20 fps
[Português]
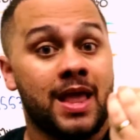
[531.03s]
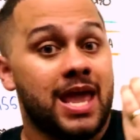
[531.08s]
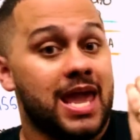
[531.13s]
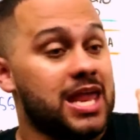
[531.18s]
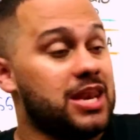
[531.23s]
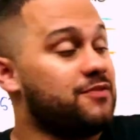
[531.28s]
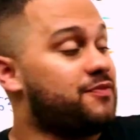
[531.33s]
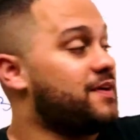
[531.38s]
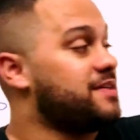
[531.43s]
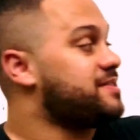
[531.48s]

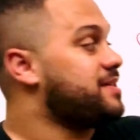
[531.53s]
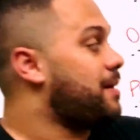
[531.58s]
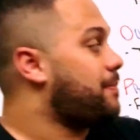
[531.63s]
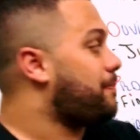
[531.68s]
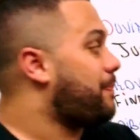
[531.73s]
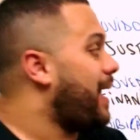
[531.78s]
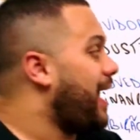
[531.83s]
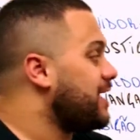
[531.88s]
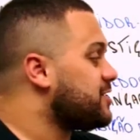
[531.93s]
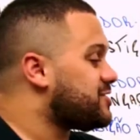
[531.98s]
ele fazia
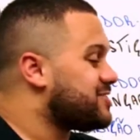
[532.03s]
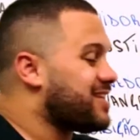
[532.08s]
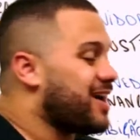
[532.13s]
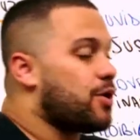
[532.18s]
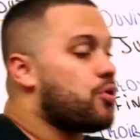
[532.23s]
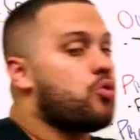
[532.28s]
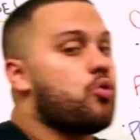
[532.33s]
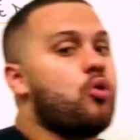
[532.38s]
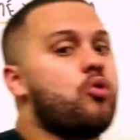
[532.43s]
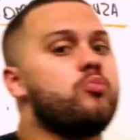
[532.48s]
parte da
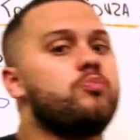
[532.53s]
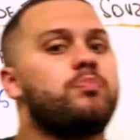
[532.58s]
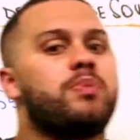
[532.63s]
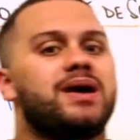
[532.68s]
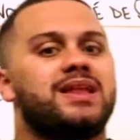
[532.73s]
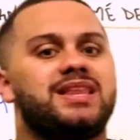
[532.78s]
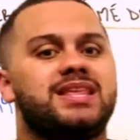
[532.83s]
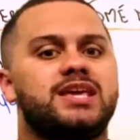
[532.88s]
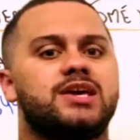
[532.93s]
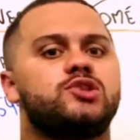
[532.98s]

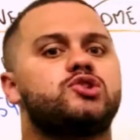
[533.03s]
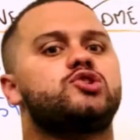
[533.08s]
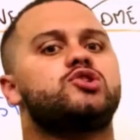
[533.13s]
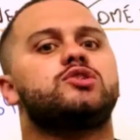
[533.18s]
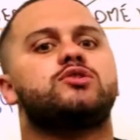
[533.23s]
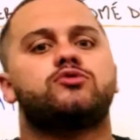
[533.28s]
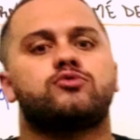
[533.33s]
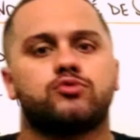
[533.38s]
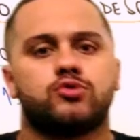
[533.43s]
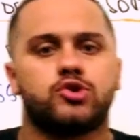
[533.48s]
Companhia de
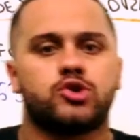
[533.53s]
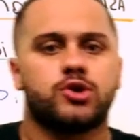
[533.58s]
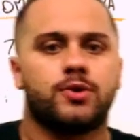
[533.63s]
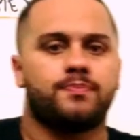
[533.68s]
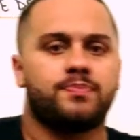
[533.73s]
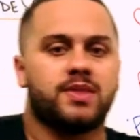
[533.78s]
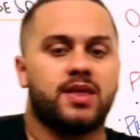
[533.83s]
Jesus,